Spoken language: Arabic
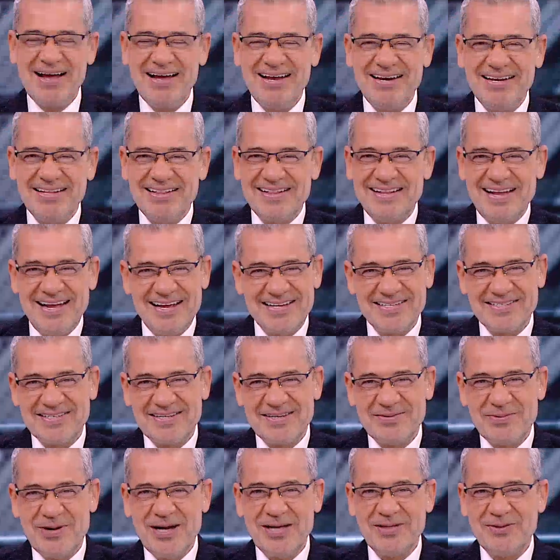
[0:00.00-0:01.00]
قالت الحجه
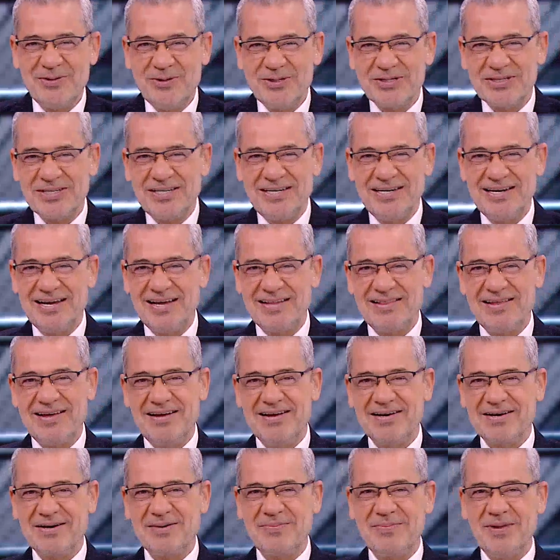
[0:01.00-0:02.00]
21 أيوة.
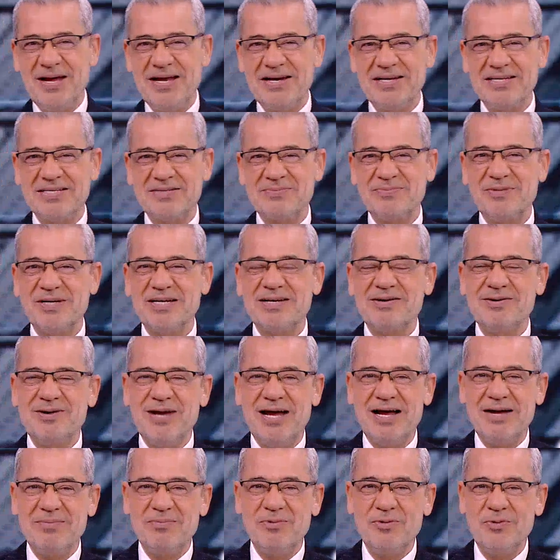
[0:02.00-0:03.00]
اذار مارس من أيوة. كل
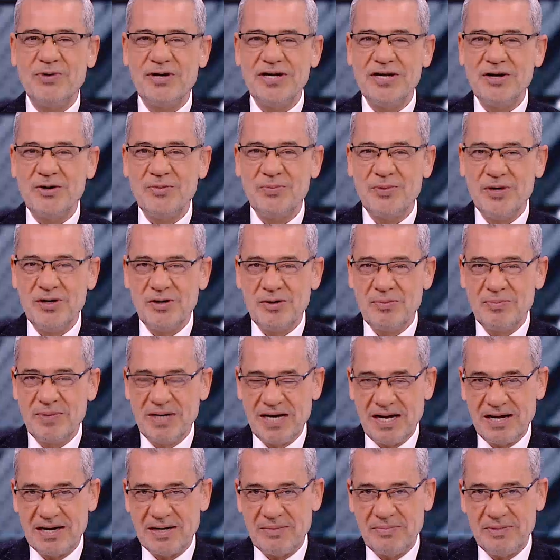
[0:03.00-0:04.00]
عام هو يوم الام
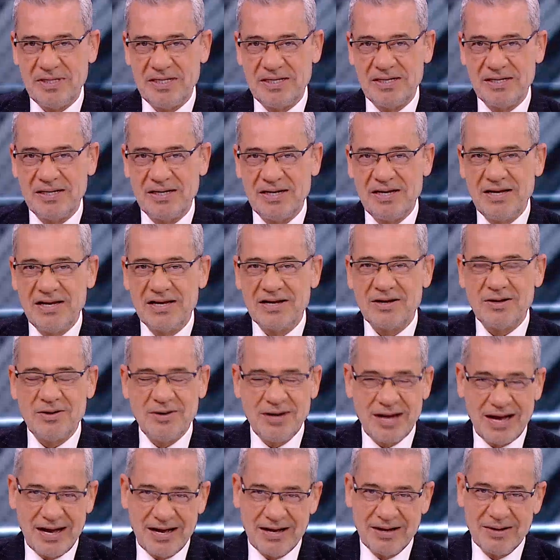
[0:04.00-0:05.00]
العربيه كل
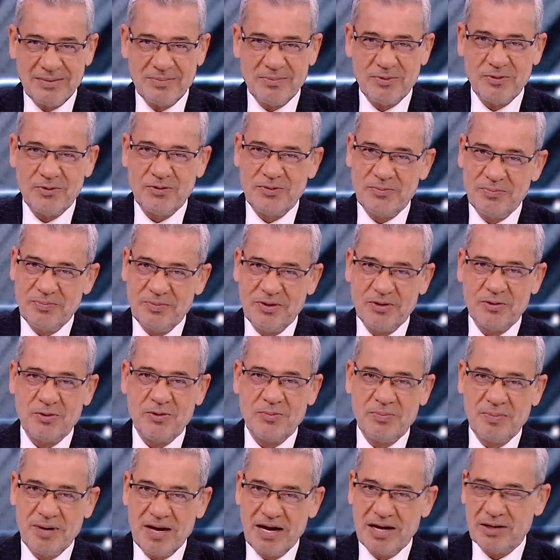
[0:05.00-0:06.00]
عام وامي
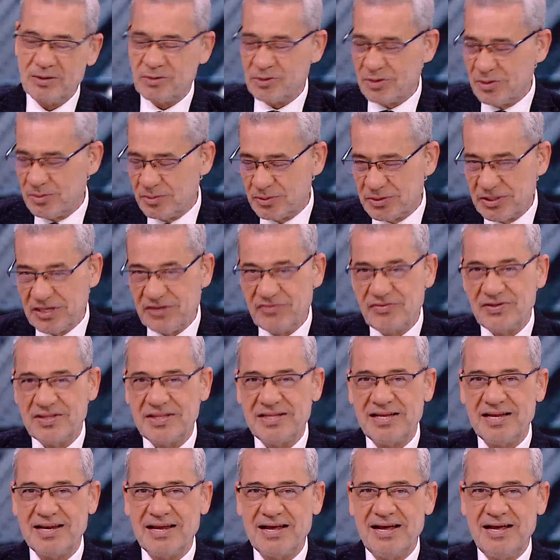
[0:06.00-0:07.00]
وامهاتكم
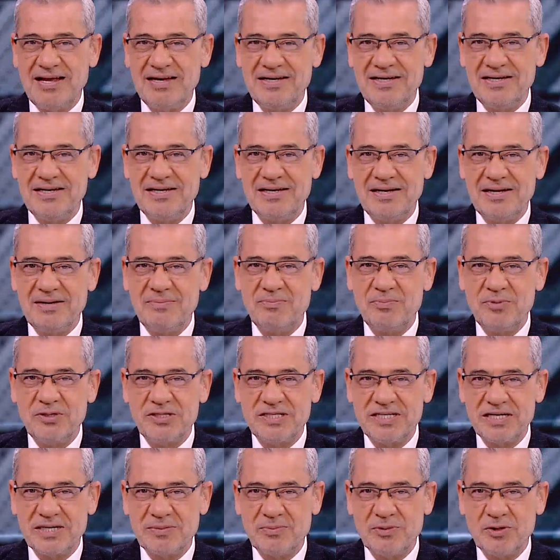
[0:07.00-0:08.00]
وضيفتنا الغاليه
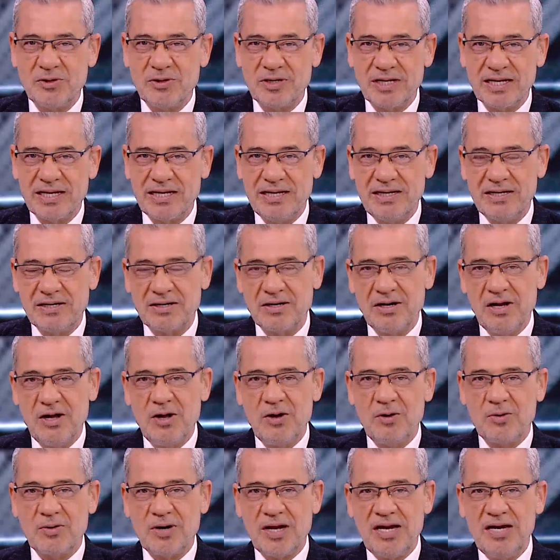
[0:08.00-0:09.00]
منذر بكل خير
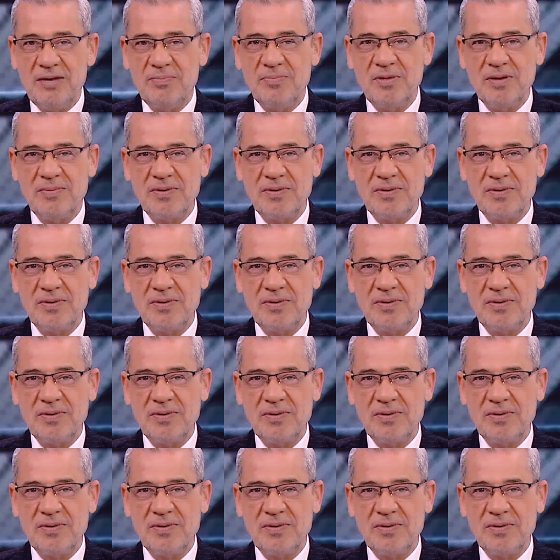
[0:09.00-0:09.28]
ورح نبدا